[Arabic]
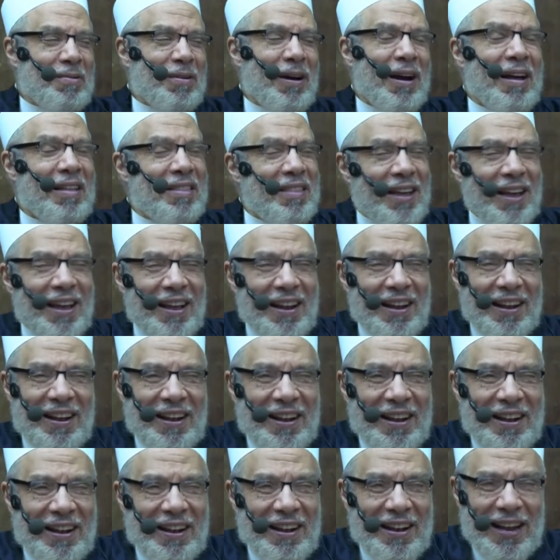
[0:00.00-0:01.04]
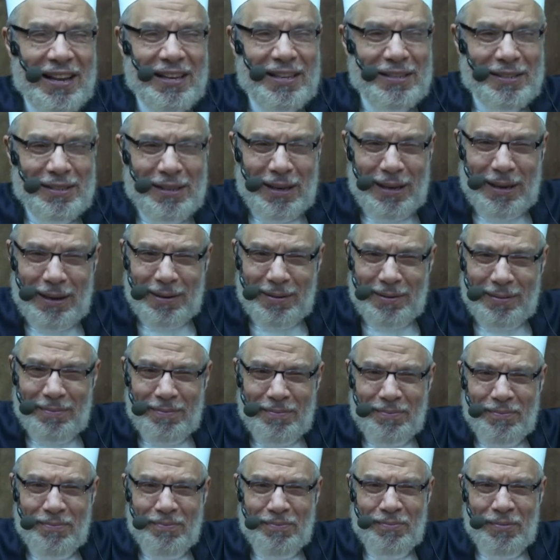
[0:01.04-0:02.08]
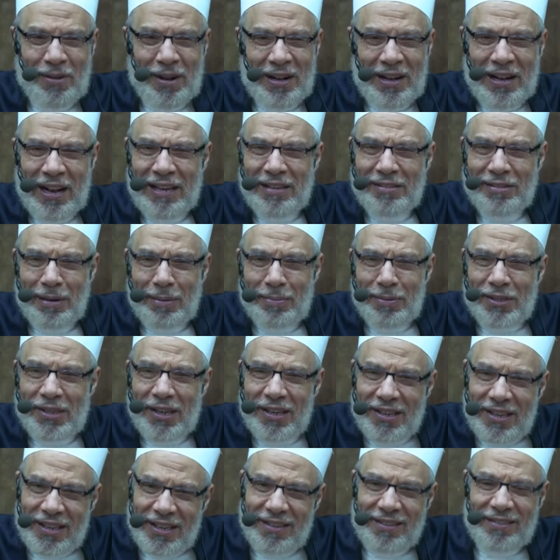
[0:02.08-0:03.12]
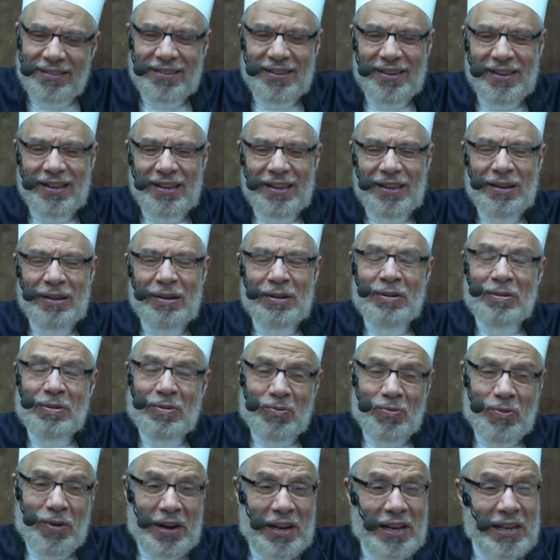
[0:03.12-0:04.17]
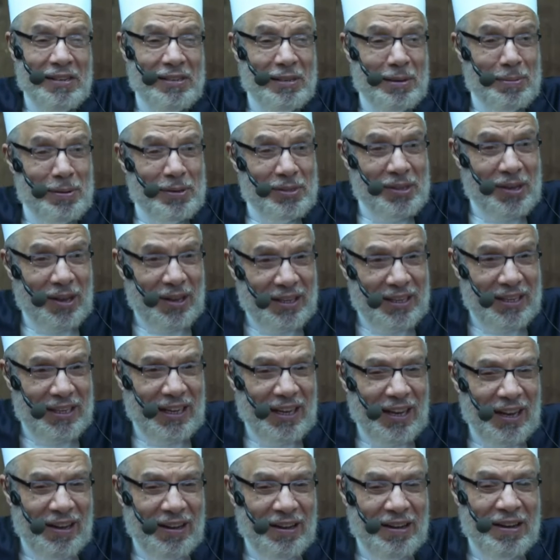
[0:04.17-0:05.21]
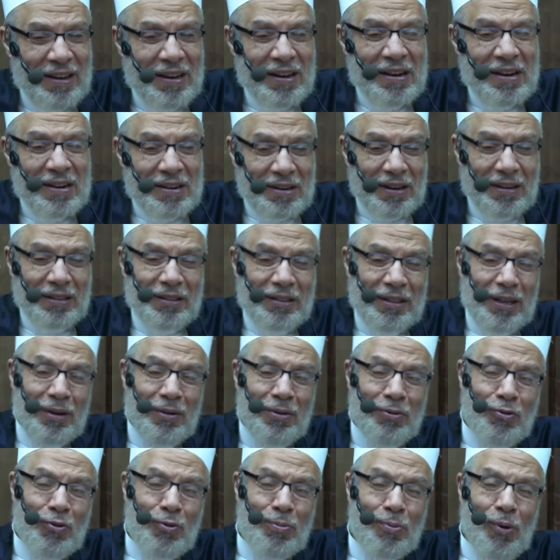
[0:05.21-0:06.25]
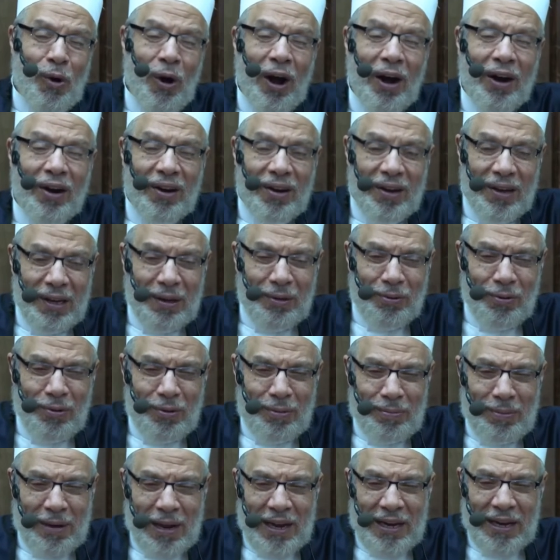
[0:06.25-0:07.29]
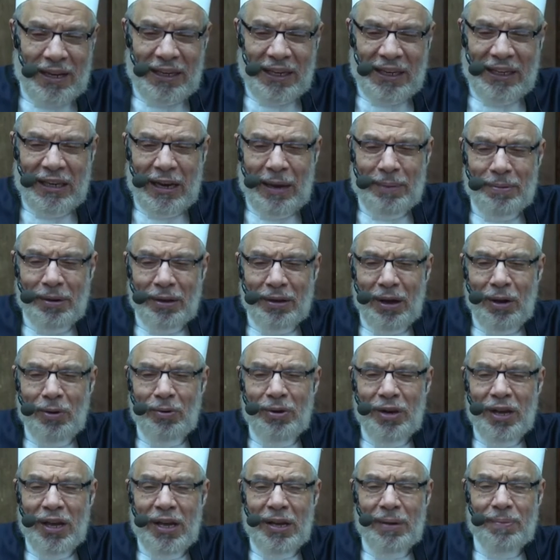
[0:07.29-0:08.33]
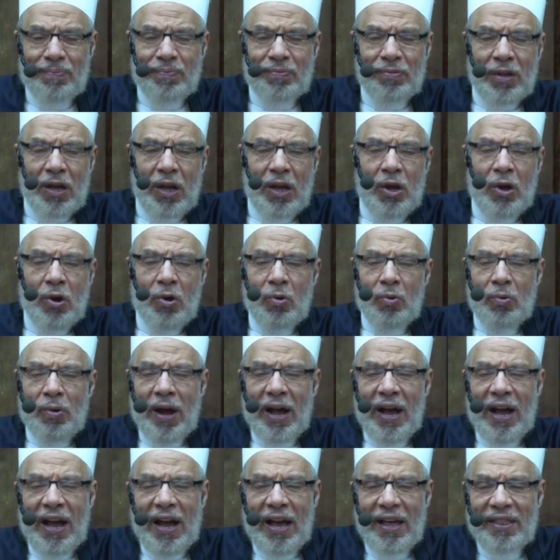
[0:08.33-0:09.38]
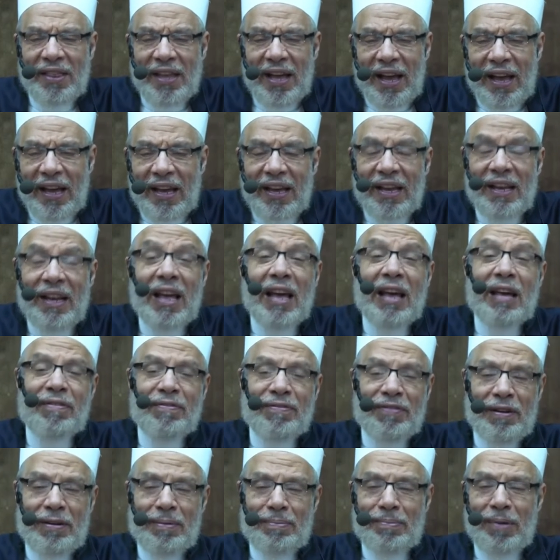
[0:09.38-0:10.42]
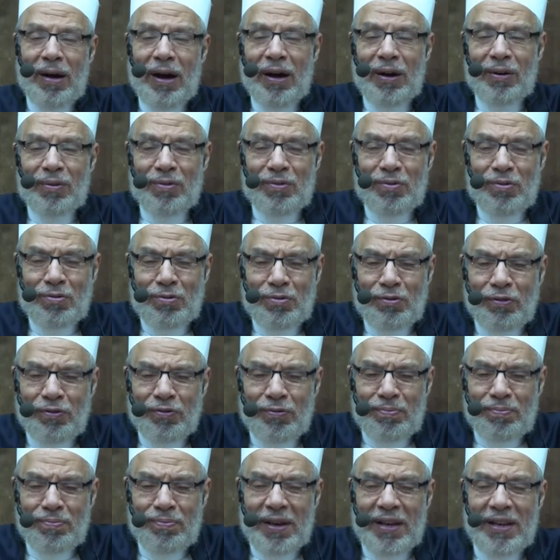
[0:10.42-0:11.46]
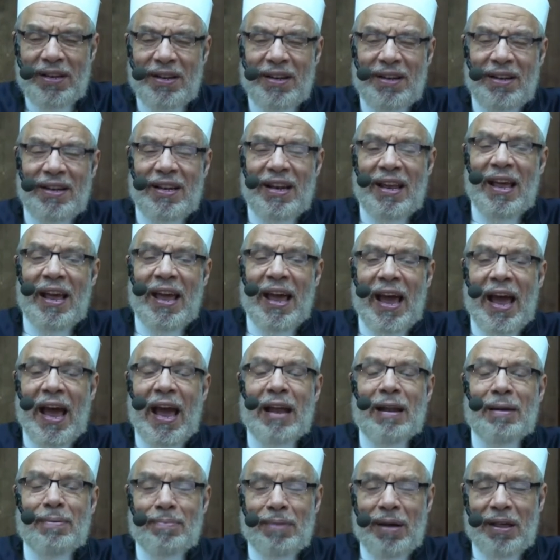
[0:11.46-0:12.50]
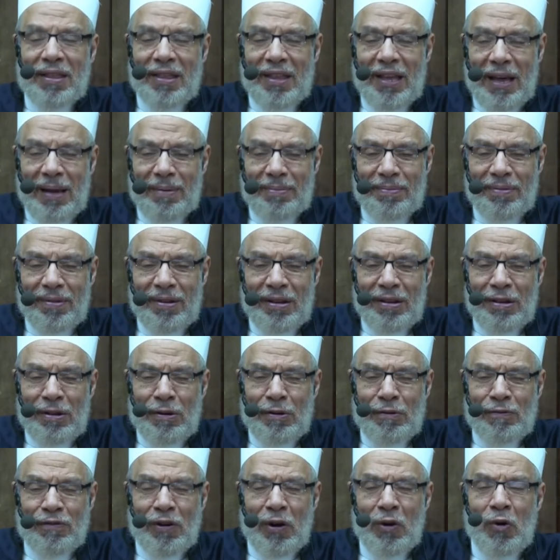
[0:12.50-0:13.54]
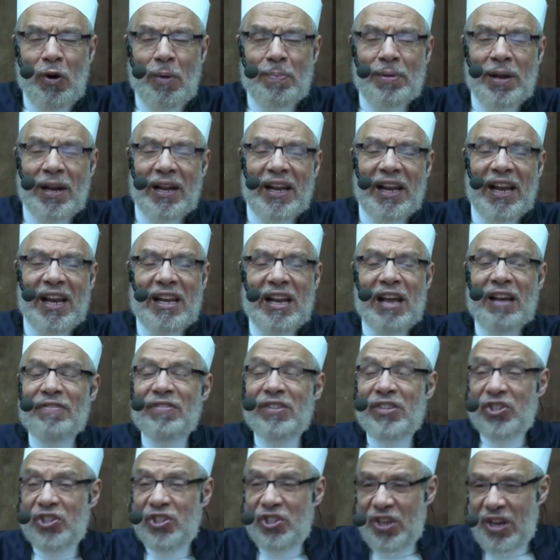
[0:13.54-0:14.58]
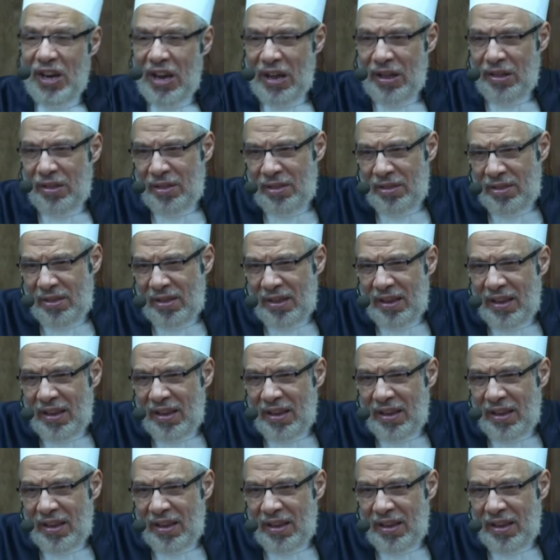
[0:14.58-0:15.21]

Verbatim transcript: وهذا ليس ليس بسديد وليس بصحيح رده محقق المالكية بقولهم وهذا خلاف المعروف من المذهب فهو من الخلاف الشاذ